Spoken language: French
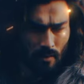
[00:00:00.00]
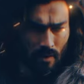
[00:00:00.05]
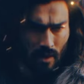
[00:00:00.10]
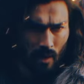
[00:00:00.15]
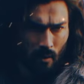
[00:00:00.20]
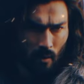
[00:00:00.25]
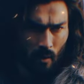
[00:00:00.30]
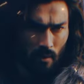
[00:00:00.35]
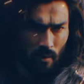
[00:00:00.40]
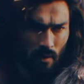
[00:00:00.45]

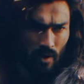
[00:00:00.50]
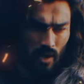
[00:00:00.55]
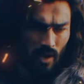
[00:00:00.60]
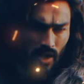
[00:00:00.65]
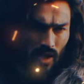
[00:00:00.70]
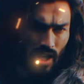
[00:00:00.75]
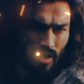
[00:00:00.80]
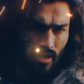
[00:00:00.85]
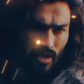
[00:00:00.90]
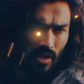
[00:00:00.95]
Depuis ma
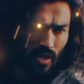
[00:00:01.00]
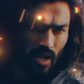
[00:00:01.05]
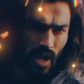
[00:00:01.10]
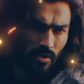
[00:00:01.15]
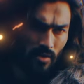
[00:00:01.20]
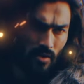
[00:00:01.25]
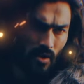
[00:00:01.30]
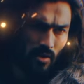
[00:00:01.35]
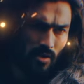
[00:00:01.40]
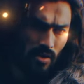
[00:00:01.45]
jeunesse, j'ai
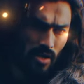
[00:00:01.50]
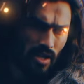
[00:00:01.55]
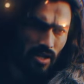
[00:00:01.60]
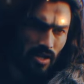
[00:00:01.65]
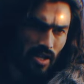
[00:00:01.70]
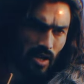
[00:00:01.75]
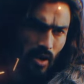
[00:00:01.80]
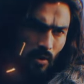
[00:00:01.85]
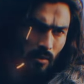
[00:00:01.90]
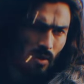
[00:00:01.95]
affronté
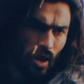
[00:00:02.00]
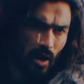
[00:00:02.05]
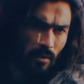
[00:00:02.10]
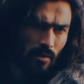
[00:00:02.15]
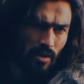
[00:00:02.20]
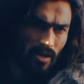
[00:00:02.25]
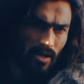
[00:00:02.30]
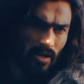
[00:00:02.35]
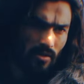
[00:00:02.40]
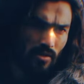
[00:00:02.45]

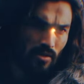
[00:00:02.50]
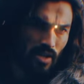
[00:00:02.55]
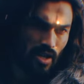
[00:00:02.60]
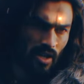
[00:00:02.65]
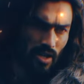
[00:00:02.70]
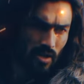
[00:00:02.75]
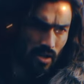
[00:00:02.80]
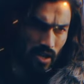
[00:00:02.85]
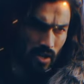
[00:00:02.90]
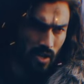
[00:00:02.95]
d'innombrables défis
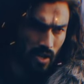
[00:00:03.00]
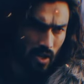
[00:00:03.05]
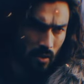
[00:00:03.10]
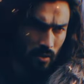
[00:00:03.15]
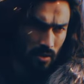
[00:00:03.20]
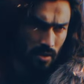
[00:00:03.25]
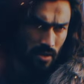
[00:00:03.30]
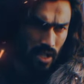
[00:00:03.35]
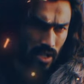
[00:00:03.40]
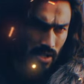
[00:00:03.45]
que j'ai
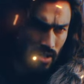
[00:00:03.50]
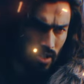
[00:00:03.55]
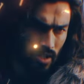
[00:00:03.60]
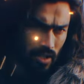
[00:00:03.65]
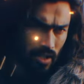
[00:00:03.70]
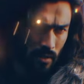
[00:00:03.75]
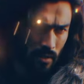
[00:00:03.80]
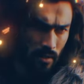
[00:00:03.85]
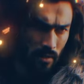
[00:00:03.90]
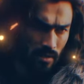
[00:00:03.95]
surmontés sans
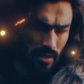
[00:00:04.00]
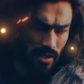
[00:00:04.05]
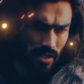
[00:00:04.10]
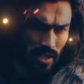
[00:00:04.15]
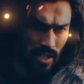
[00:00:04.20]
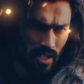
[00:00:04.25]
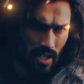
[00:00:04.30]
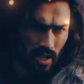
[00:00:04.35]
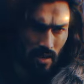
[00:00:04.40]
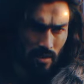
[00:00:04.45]
jamais
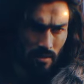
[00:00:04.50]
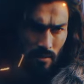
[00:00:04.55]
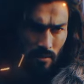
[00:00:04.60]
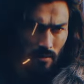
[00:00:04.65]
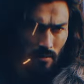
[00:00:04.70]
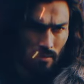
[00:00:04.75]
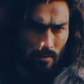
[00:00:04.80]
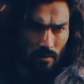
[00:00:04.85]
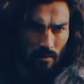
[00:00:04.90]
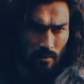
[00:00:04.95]
vaciller.
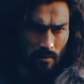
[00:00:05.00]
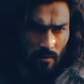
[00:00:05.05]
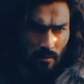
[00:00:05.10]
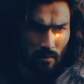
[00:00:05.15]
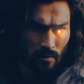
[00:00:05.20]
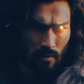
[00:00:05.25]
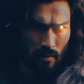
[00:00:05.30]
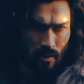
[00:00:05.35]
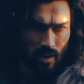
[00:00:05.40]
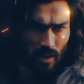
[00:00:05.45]

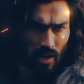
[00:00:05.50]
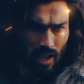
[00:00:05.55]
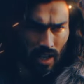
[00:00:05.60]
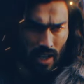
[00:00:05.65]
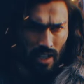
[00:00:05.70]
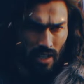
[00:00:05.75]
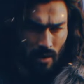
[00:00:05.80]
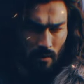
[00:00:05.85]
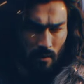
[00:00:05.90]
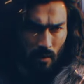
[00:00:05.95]
J'ai
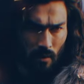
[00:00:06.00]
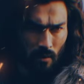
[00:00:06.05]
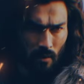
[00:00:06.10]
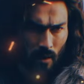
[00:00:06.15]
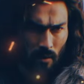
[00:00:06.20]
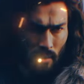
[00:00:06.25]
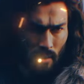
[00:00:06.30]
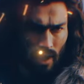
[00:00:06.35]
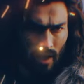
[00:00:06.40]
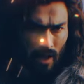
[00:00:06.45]
guidé mon
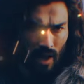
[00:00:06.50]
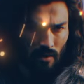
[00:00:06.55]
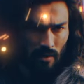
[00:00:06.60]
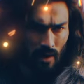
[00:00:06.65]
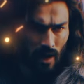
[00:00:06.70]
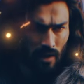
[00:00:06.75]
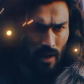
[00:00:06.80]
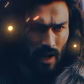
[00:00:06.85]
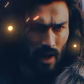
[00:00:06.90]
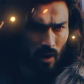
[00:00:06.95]
peuple à
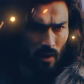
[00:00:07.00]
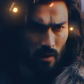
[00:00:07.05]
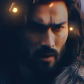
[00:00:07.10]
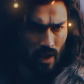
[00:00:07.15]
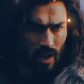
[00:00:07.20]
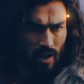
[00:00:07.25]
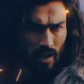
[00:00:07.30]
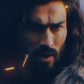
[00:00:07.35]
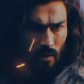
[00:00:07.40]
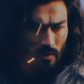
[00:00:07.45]
travers des
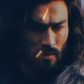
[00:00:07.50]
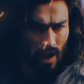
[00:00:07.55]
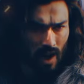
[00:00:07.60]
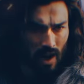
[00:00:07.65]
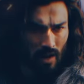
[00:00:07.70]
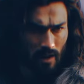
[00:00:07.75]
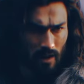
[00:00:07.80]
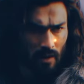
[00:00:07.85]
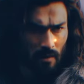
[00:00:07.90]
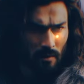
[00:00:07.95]
contrées
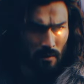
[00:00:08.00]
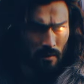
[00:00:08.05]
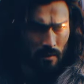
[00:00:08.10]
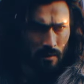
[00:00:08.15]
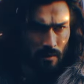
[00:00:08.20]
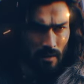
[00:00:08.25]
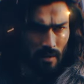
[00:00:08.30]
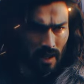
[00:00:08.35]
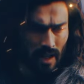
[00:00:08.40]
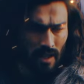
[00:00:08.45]
sauvages,
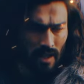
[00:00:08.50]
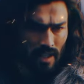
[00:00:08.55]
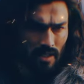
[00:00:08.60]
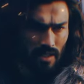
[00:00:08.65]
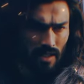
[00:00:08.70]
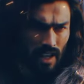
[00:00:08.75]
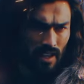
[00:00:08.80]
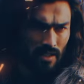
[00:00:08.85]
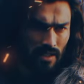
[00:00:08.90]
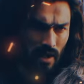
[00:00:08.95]
des
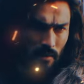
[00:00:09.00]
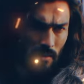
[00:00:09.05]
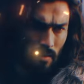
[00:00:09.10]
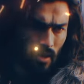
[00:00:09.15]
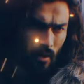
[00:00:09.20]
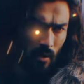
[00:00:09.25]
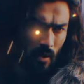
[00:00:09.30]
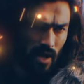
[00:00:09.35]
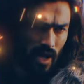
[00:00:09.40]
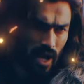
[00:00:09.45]
déserts
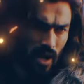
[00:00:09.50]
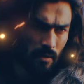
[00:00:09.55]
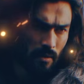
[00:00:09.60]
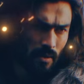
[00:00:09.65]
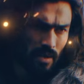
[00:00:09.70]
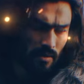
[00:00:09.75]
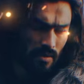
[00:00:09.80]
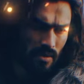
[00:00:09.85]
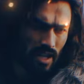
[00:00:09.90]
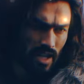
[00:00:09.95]

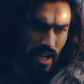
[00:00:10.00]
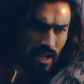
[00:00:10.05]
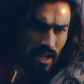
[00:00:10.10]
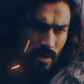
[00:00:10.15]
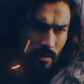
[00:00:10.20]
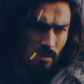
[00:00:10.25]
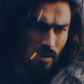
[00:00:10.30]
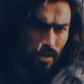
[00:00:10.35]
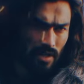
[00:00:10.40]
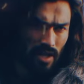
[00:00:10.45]
impitoyables et
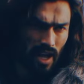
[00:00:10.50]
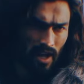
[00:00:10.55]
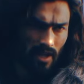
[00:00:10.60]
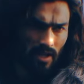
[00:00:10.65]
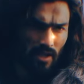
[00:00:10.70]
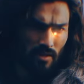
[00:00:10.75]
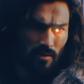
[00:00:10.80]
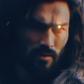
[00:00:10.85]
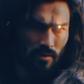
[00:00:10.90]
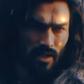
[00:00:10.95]
des
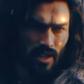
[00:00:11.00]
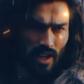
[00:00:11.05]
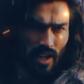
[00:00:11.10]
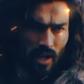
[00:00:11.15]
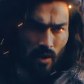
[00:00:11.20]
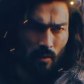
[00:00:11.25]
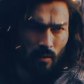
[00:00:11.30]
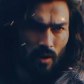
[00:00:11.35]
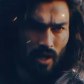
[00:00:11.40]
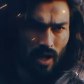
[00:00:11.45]
batailles
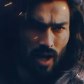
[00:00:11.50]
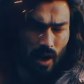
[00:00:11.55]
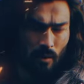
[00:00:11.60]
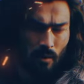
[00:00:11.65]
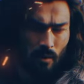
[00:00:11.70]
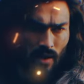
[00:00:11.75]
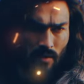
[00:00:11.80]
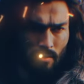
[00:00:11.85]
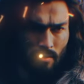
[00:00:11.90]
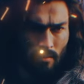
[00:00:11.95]

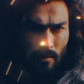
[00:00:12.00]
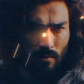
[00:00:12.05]
inoubliables.